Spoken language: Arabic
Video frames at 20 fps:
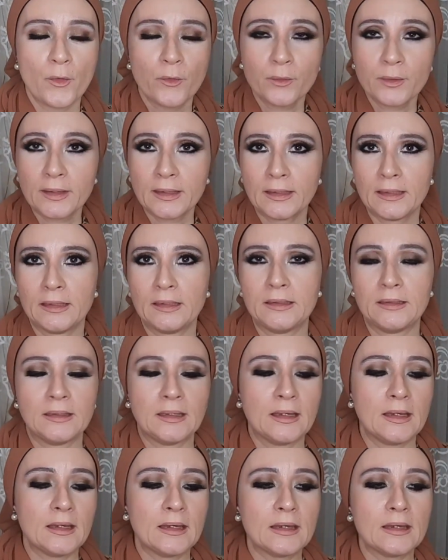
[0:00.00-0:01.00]

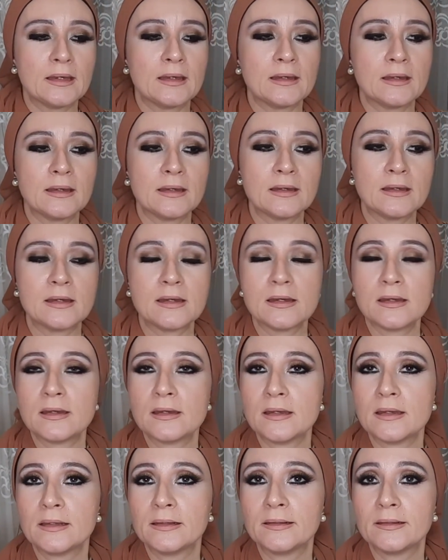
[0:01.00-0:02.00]
اوكي آه
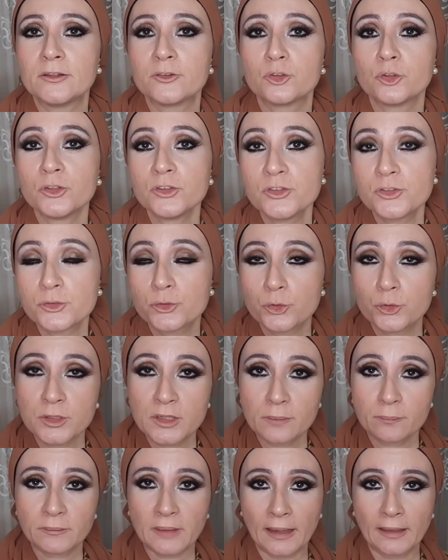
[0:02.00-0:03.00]
الشورت
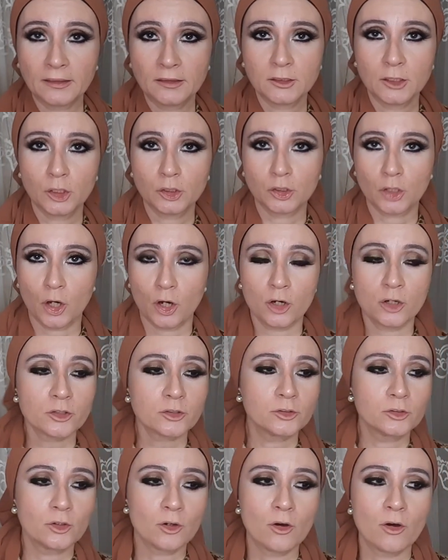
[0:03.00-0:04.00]
ستوري بتاعتنا
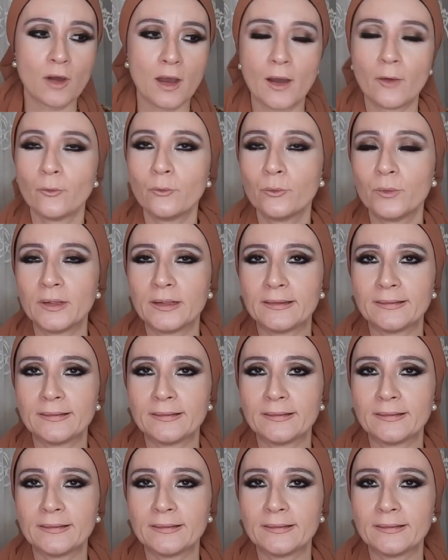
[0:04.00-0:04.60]
النهارده او